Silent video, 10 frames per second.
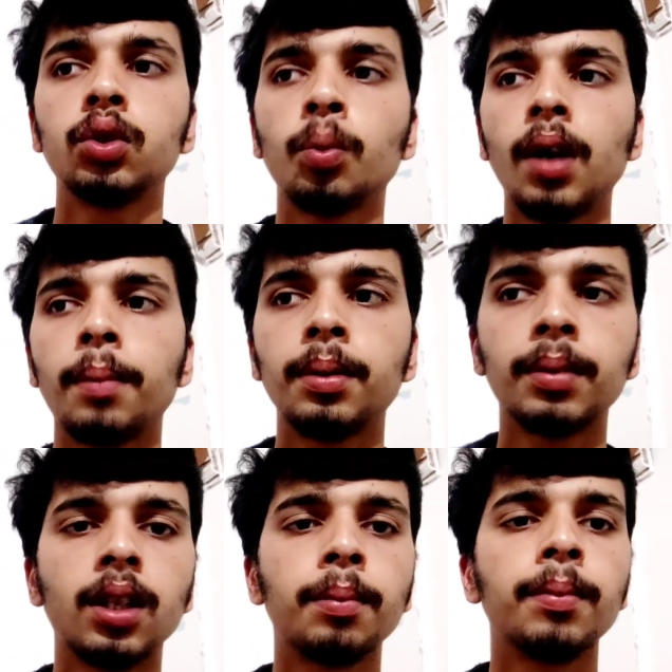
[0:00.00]
सुबह अभी
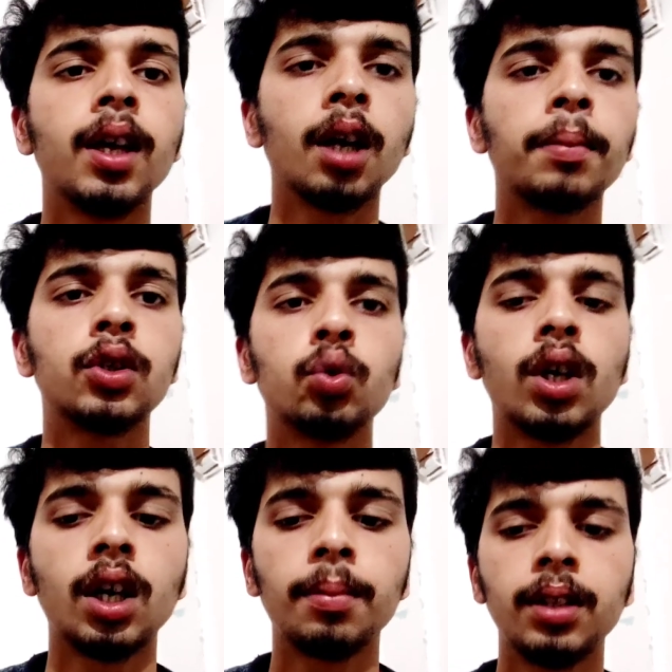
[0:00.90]
मतलब एक बज
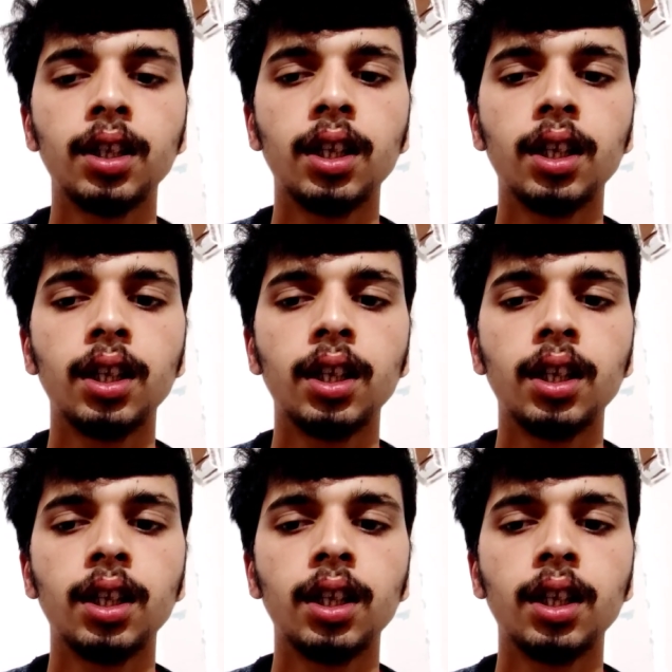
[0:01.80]
चुका है अभी